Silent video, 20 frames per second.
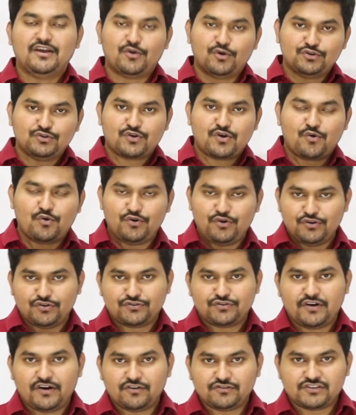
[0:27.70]
ఈరోజు ఒక గుడ్
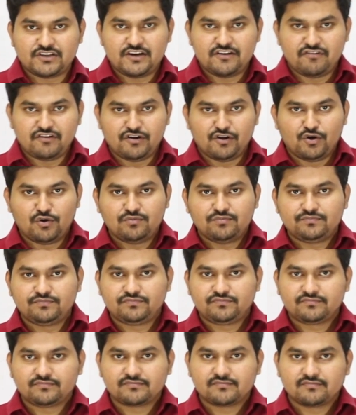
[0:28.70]
న్యూస్తో నేను వచ్చాను ఈ వీడియోలో
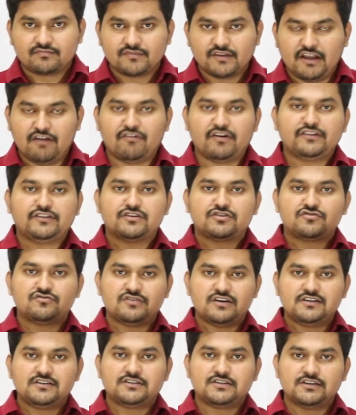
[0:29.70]
ఎవరైతే
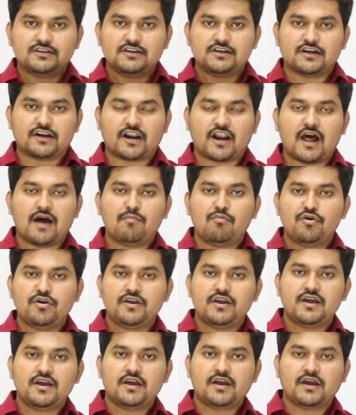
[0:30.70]
స్టూడెంట్స్
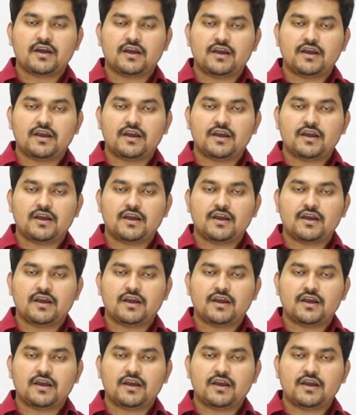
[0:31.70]
రాబోయే